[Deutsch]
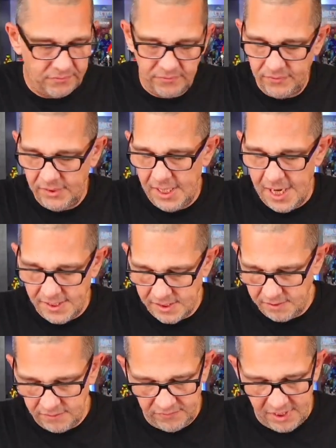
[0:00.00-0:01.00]
Vielleicht,
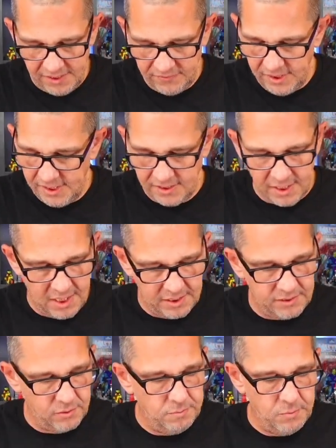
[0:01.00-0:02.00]
vielleicht finde ich es gerade,
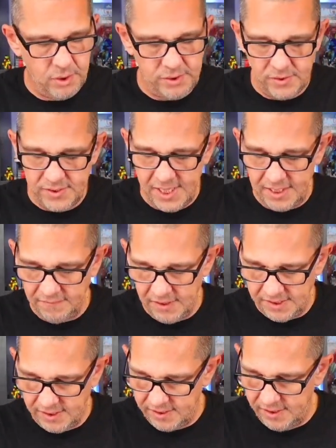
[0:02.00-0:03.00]
um euch zu zeigen,
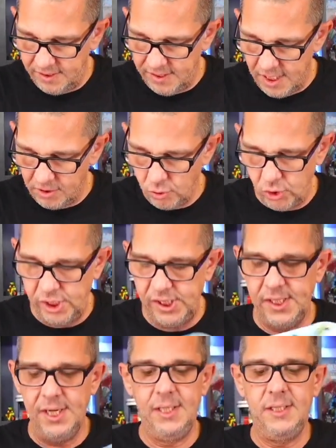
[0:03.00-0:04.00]
was das Ninjago Shield
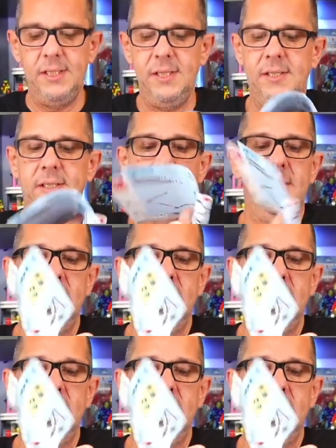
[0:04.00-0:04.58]
eigentlich ist.